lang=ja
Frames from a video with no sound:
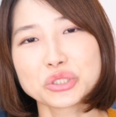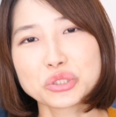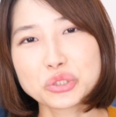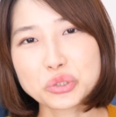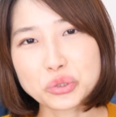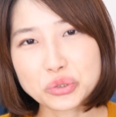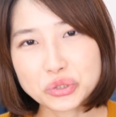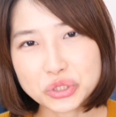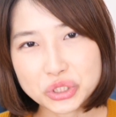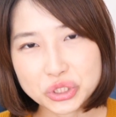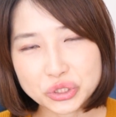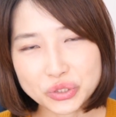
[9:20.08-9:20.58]

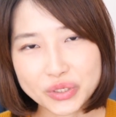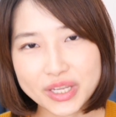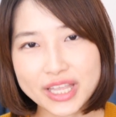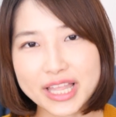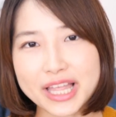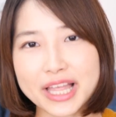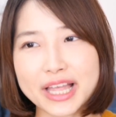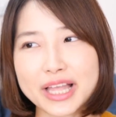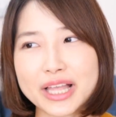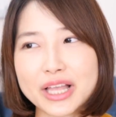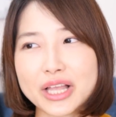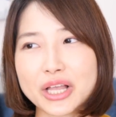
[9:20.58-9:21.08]
読書
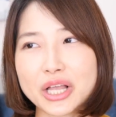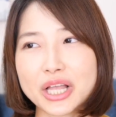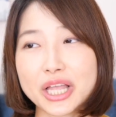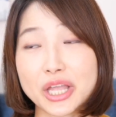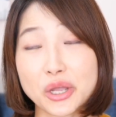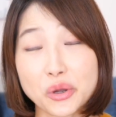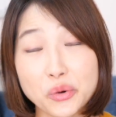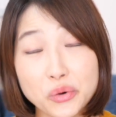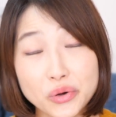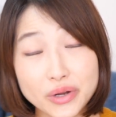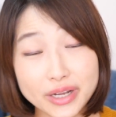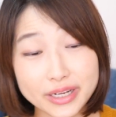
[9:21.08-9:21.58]
や
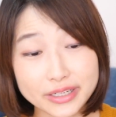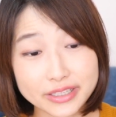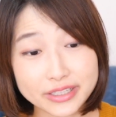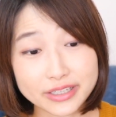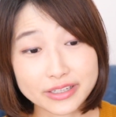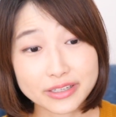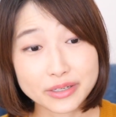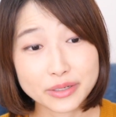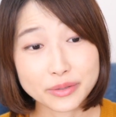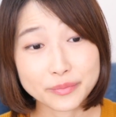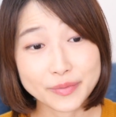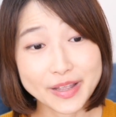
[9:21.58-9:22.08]
音
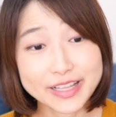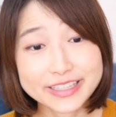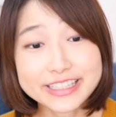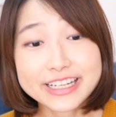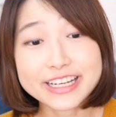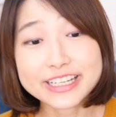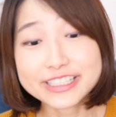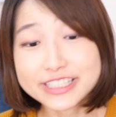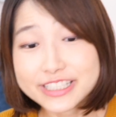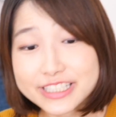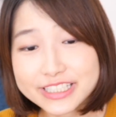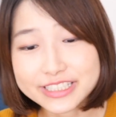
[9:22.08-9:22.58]
楽、
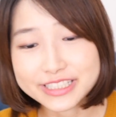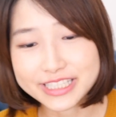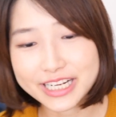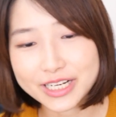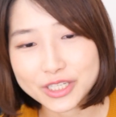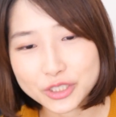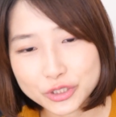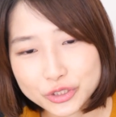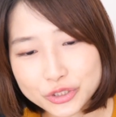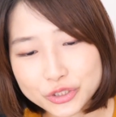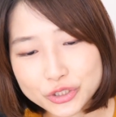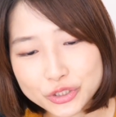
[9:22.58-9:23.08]
新しい
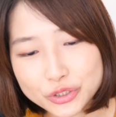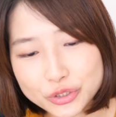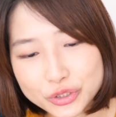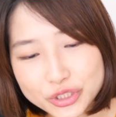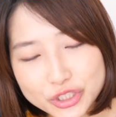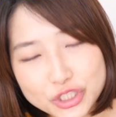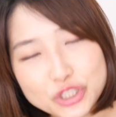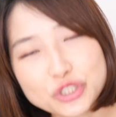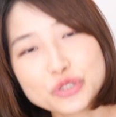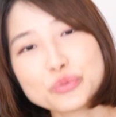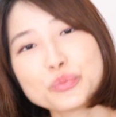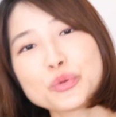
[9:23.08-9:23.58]
ジャンル
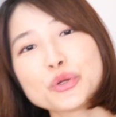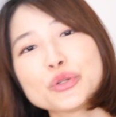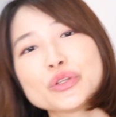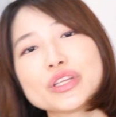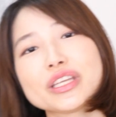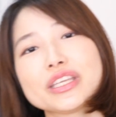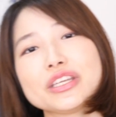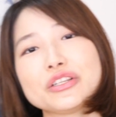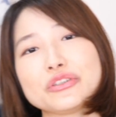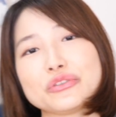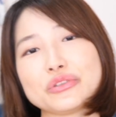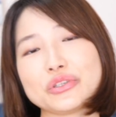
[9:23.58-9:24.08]
入門
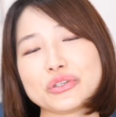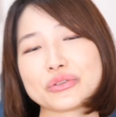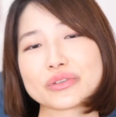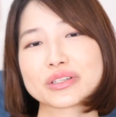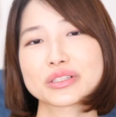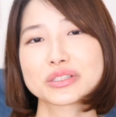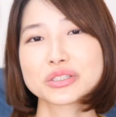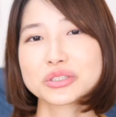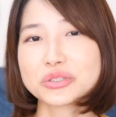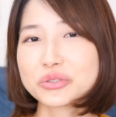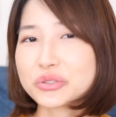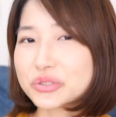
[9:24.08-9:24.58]
できるっていうの
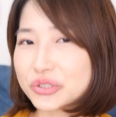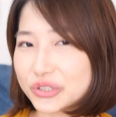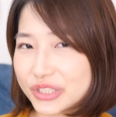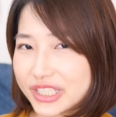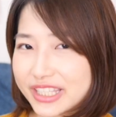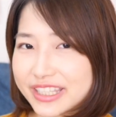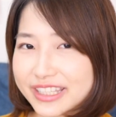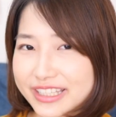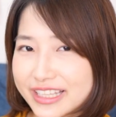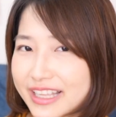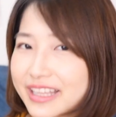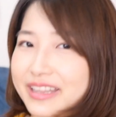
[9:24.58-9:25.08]
がすごく
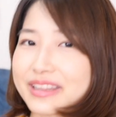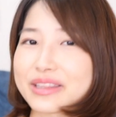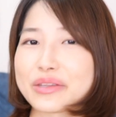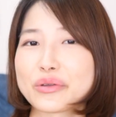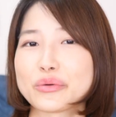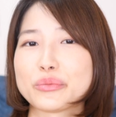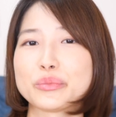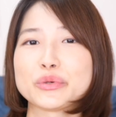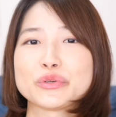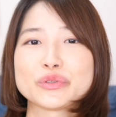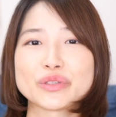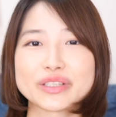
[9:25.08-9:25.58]
いいなって
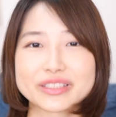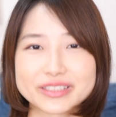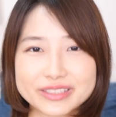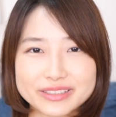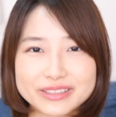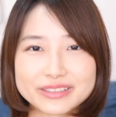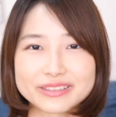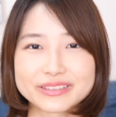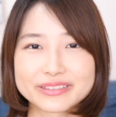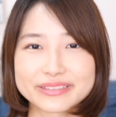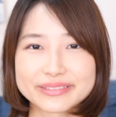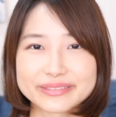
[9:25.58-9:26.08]
思うんで
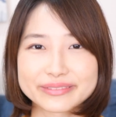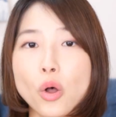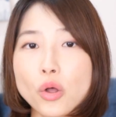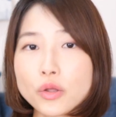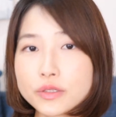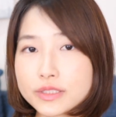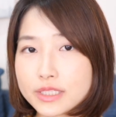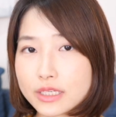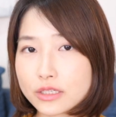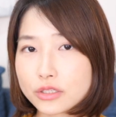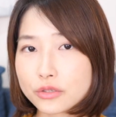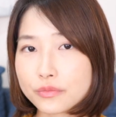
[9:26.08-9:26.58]
す。
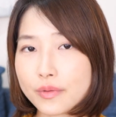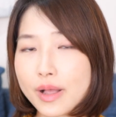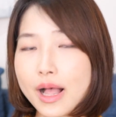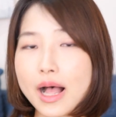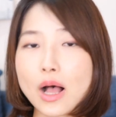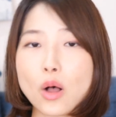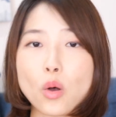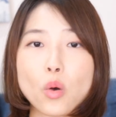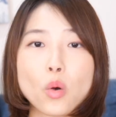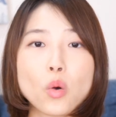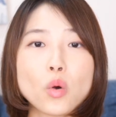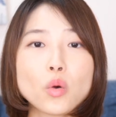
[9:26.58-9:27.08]
本作
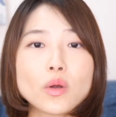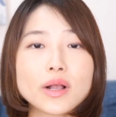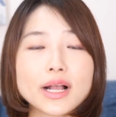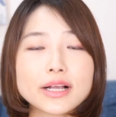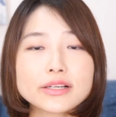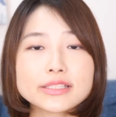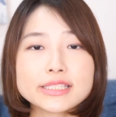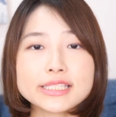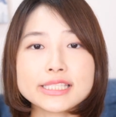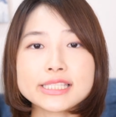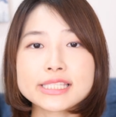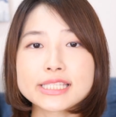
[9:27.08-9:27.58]
は音
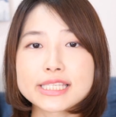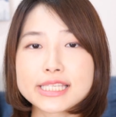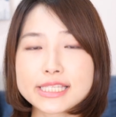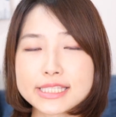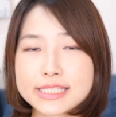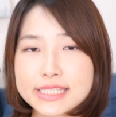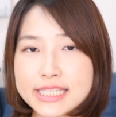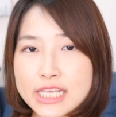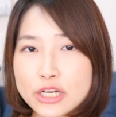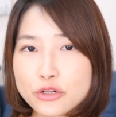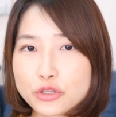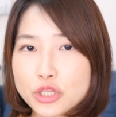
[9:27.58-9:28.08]
楽知
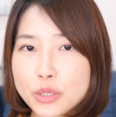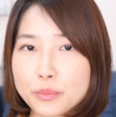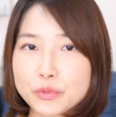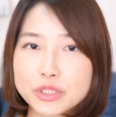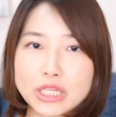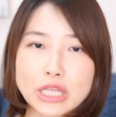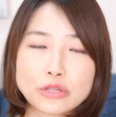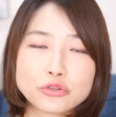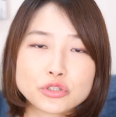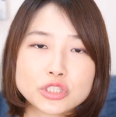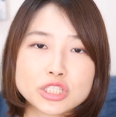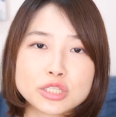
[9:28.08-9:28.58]
識ゼロでも
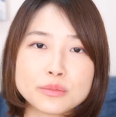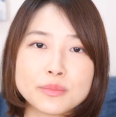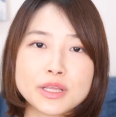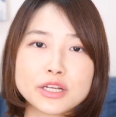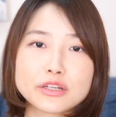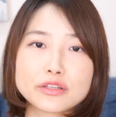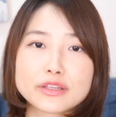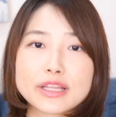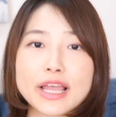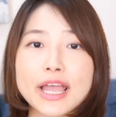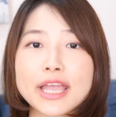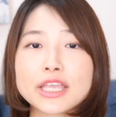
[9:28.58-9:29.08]
楽しめ
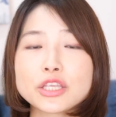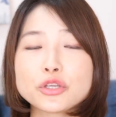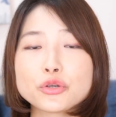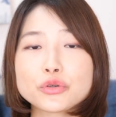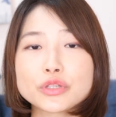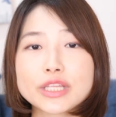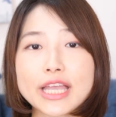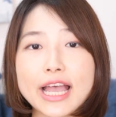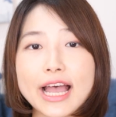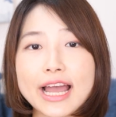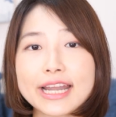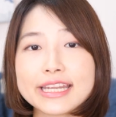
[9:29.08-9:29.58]
る内
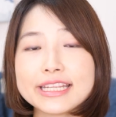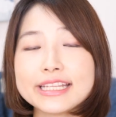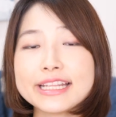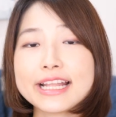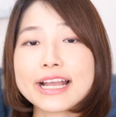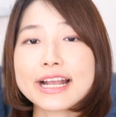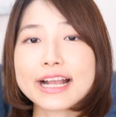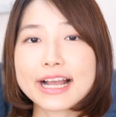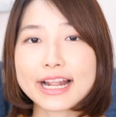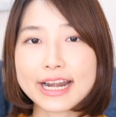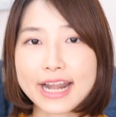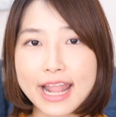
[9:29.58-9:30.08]
容であり
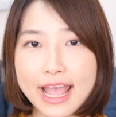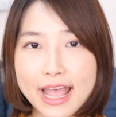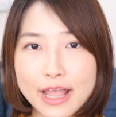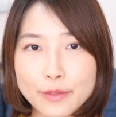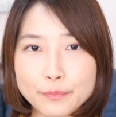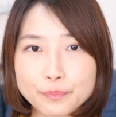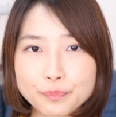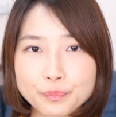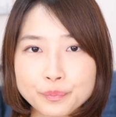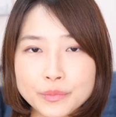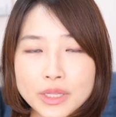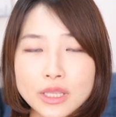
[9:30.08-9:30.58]
なが
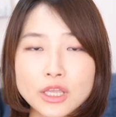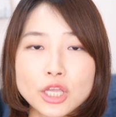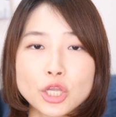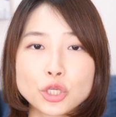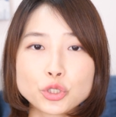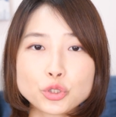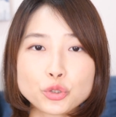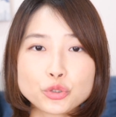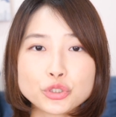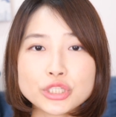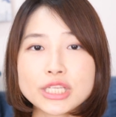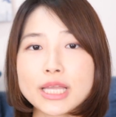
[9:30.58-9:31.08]
ら、
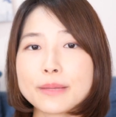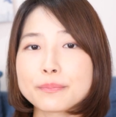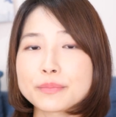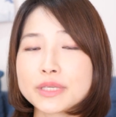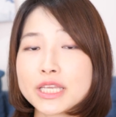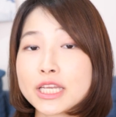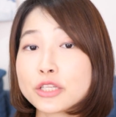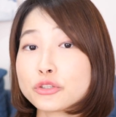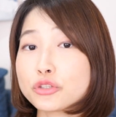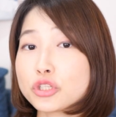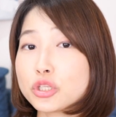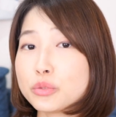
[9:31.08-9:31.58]
曲や
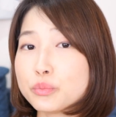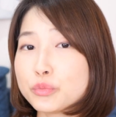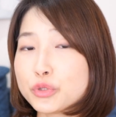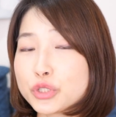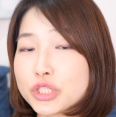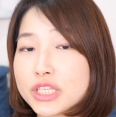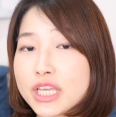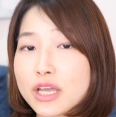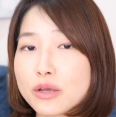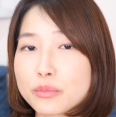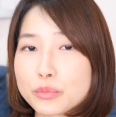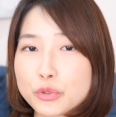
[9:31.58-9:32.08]
ピアノに
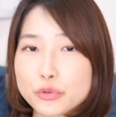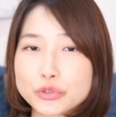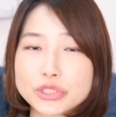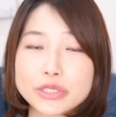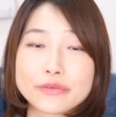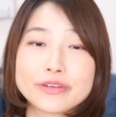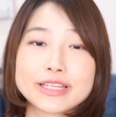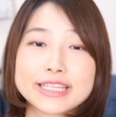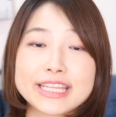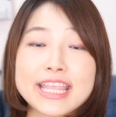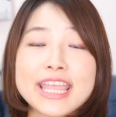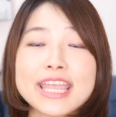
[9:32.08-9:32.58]
向き合う描
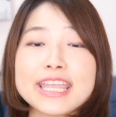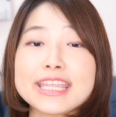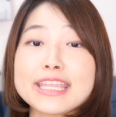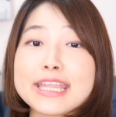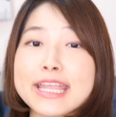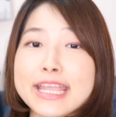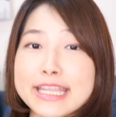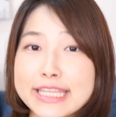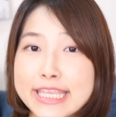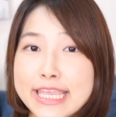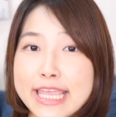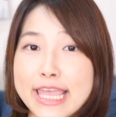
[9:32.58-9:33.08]
写は丁
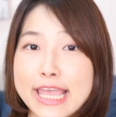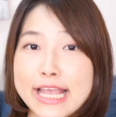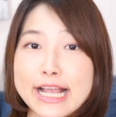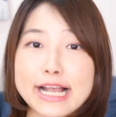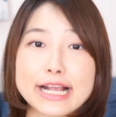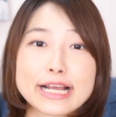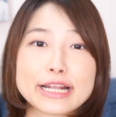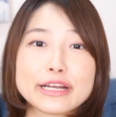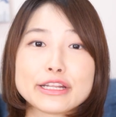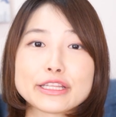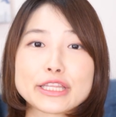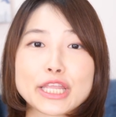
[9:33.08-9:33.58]
寧に
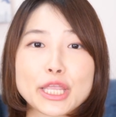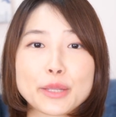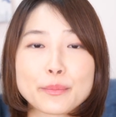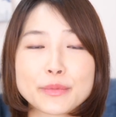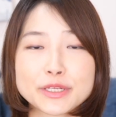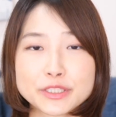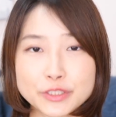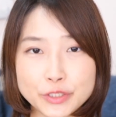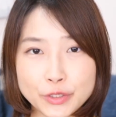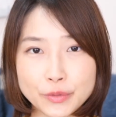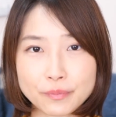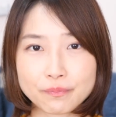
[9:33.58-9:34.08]
描かれてい
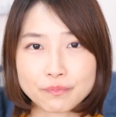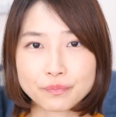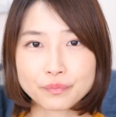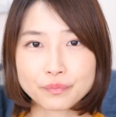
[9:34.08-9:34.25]
ます。